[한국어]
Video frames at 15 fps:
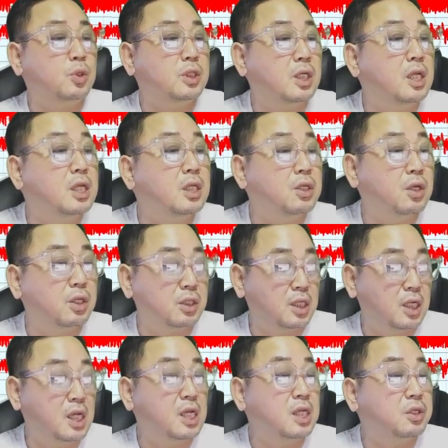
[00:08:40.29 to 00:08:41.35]
1, 2년은
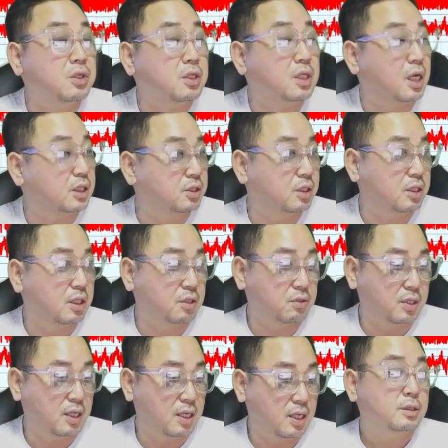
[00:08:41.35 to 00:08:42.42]
1, 2년은 가져야 될
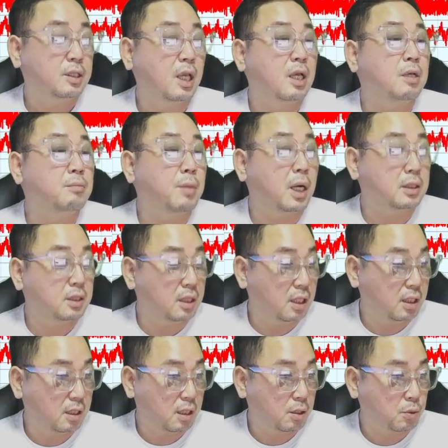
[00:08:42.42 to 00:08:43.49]
거야. 세금 많이
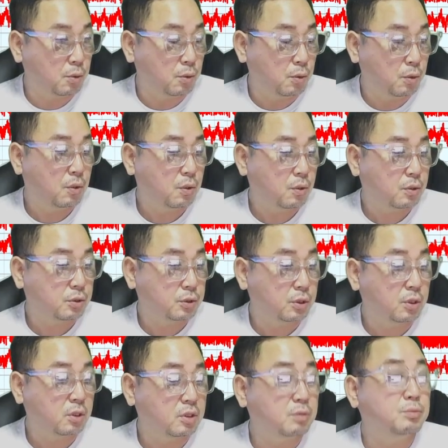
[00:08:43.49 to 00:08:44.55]
내야 되고
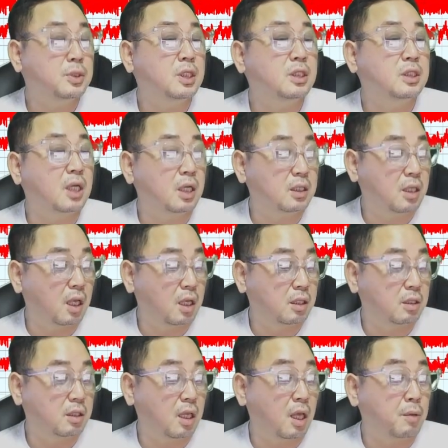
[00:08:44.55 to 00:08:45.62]
그죠? 금리
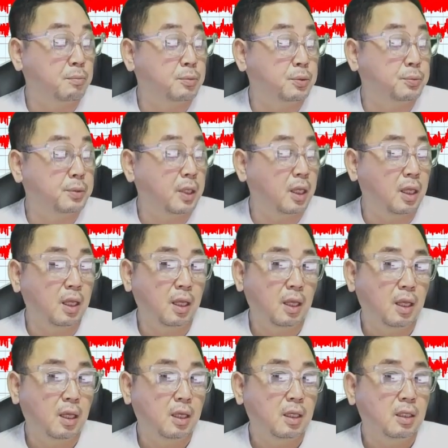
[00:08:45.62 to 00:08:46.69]
인상된 된 부분에
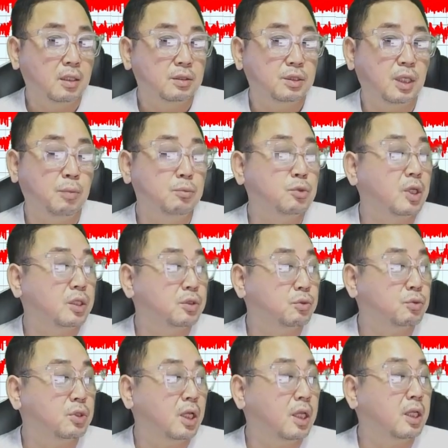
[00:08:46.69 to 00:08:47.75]

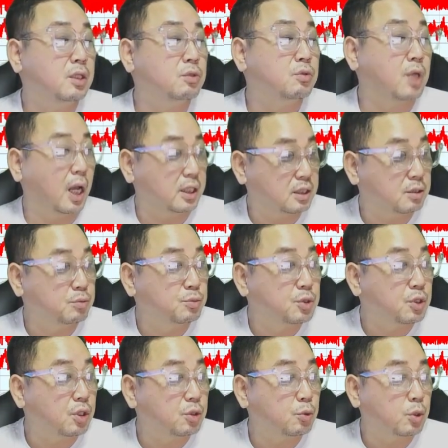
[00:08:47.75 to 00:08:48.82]
재무개선도 얘네들도 같이
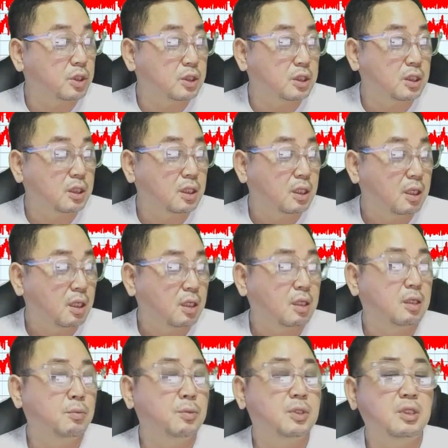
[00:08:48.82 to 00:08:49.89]
움직여줘야지.
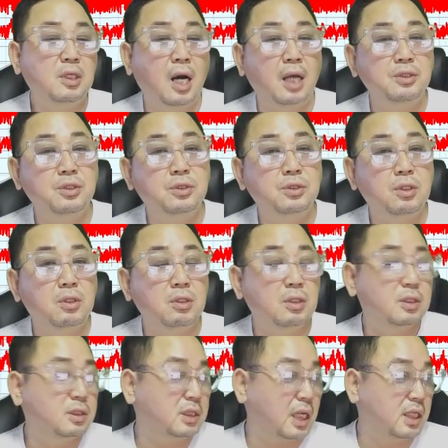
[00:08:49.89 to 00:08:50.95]
그러면 그
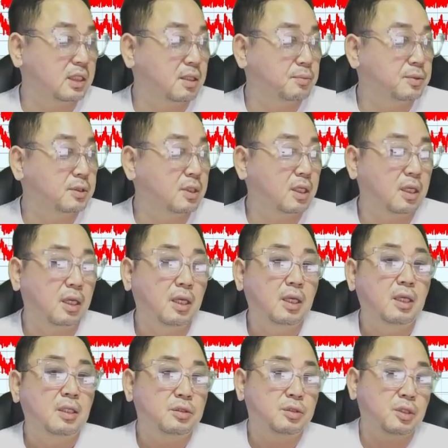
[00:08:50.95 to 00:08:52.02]
안전성을 자리 잡는데
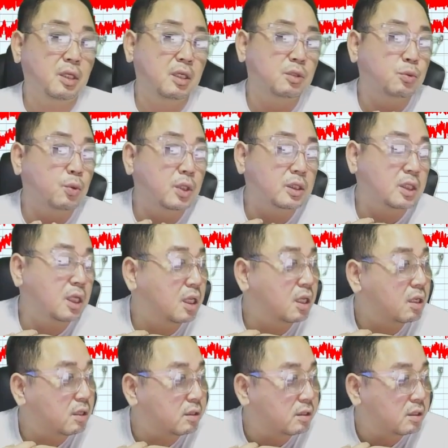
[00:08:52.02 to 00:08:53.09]
최소한
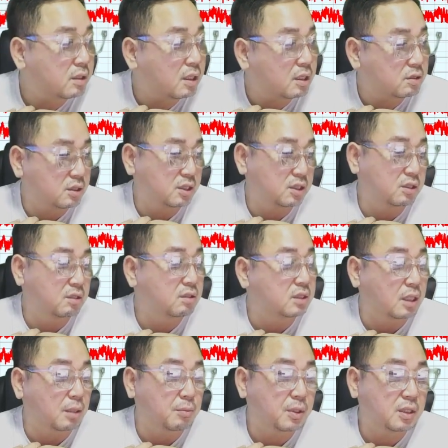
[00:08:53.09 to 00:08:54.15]
1년에서 2년은
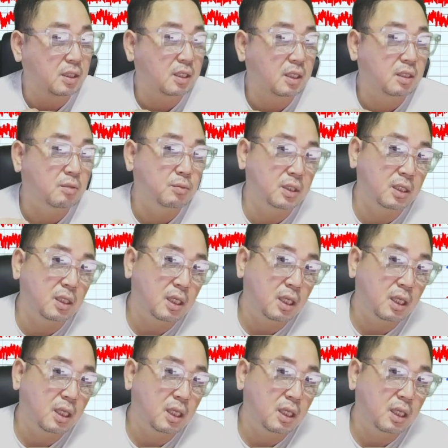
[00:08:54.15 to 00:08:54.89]
잡아야 된다. 그러면